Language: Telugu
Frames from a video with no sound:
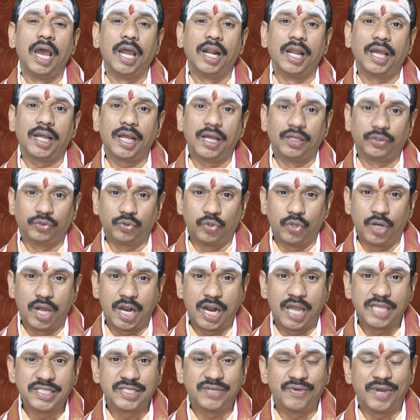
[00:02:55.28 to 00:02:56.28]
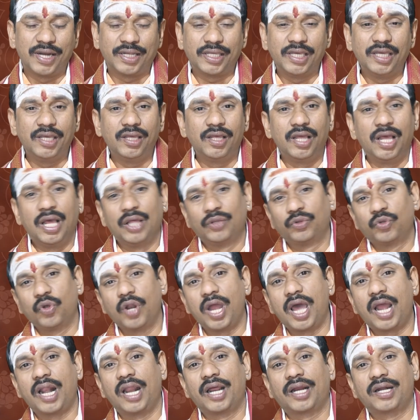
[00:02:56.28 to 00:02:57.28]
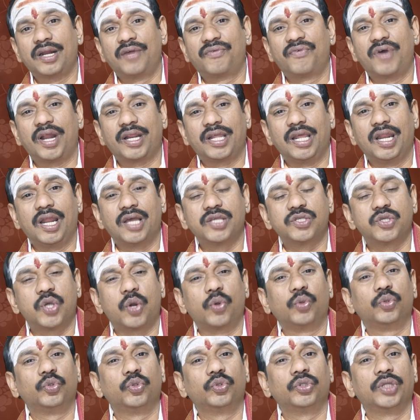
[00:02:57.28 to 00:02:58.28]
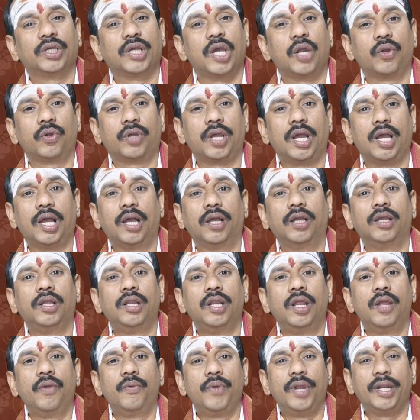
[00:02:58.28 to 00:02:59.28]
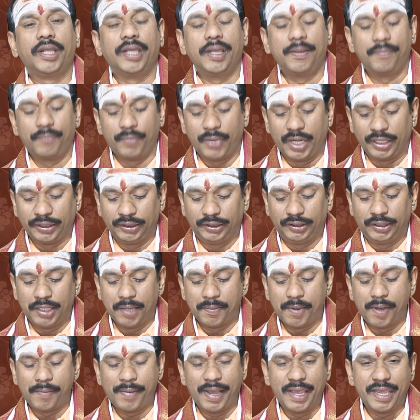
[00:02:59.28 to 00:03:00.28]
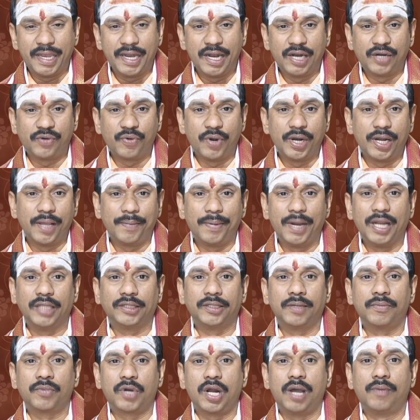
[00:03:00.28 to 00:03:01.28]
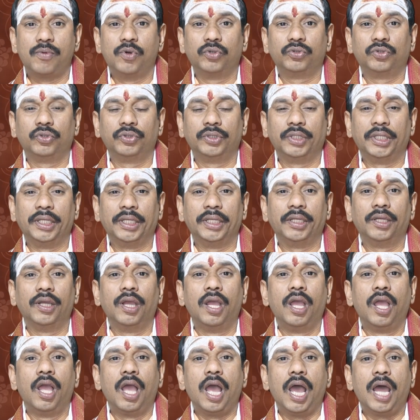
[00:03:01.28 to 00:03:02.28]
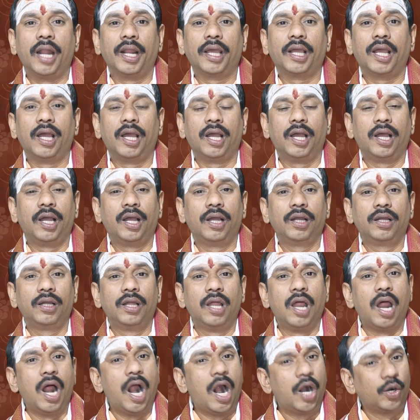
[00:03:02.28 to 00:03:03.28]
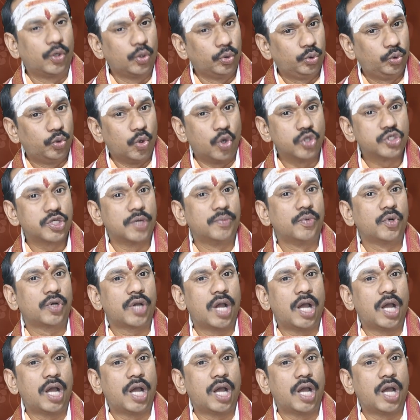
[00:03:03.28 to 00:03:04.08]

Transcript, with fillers: అలాగా తులారాశి వారికి తులాలగ్నం వారికి ఇలా జరుగుతుంది కనుక వీరికి మధ్యమమైనటువంటి ఫలితం రాబోతుంది అనగా అటు దోషము